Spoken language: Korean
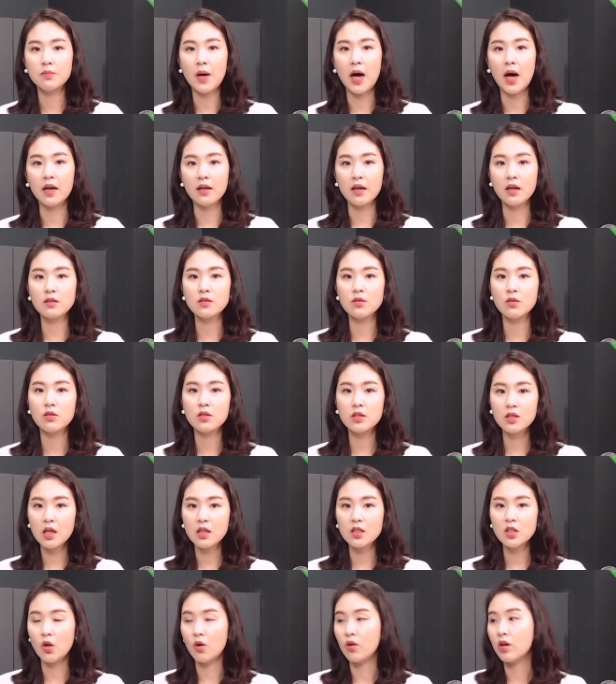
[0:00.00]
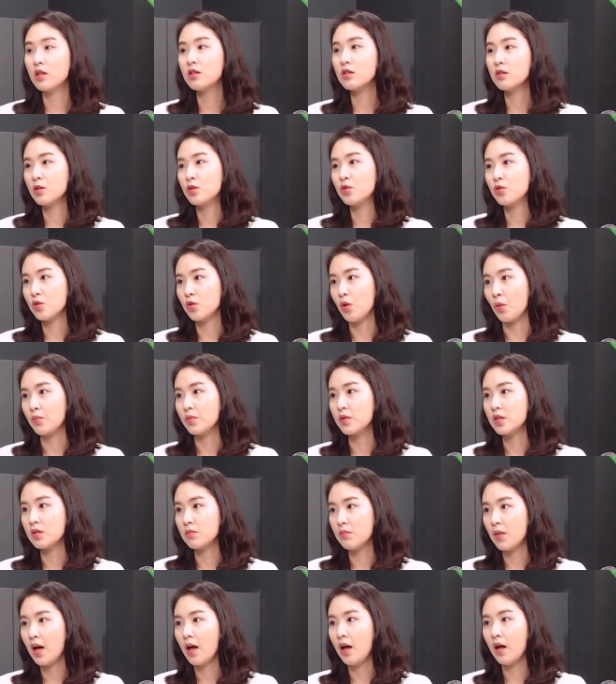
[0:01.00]
방향성을 딱 정해드릴 수는
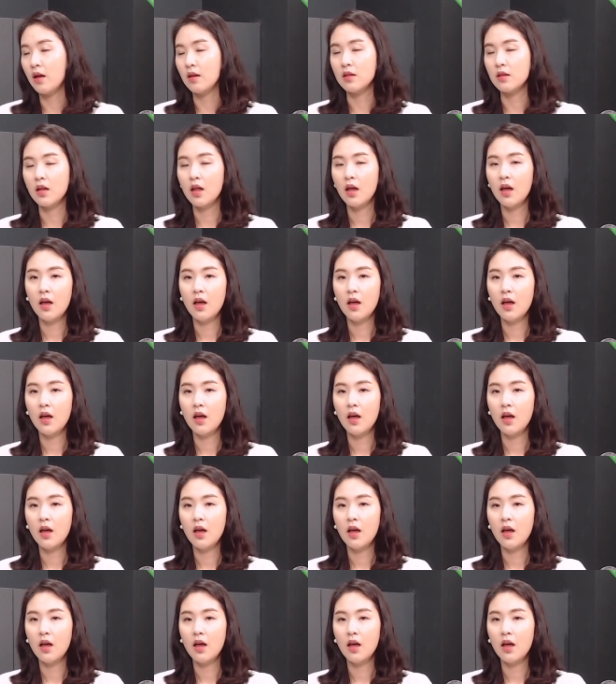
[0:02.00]
없지만